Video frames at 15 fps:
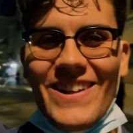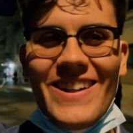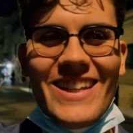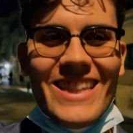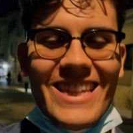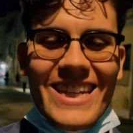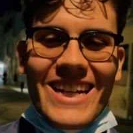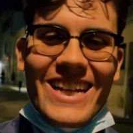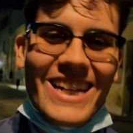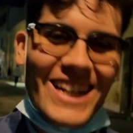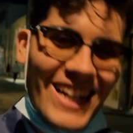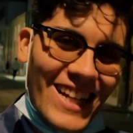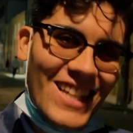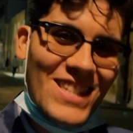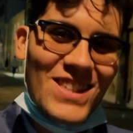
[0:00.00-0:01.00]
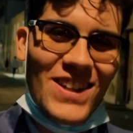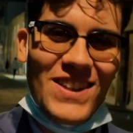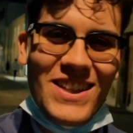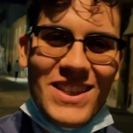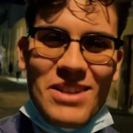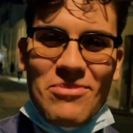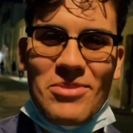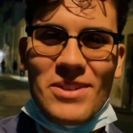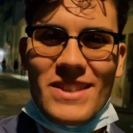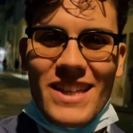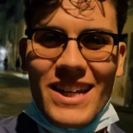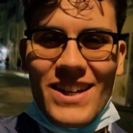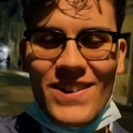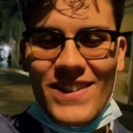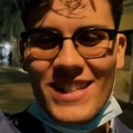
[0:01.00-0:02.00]
quindi sto andando a
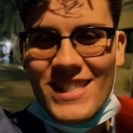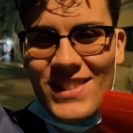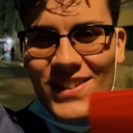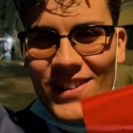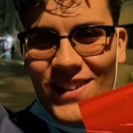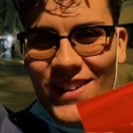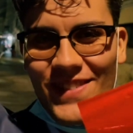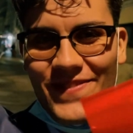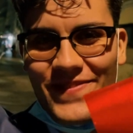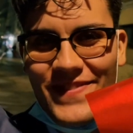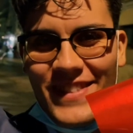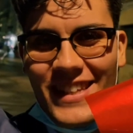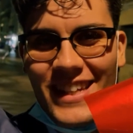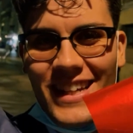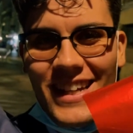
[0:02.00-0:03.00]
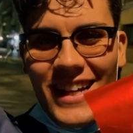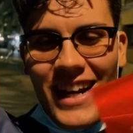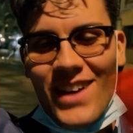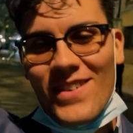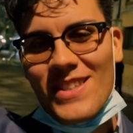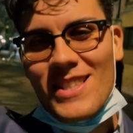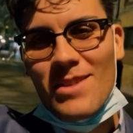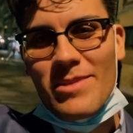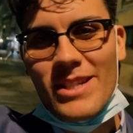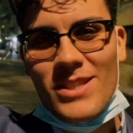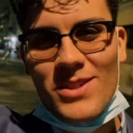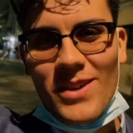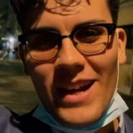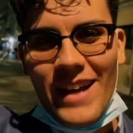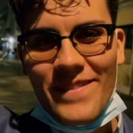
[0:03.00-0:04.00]
portare questo a questa
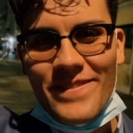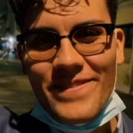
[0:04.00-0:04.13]
persona.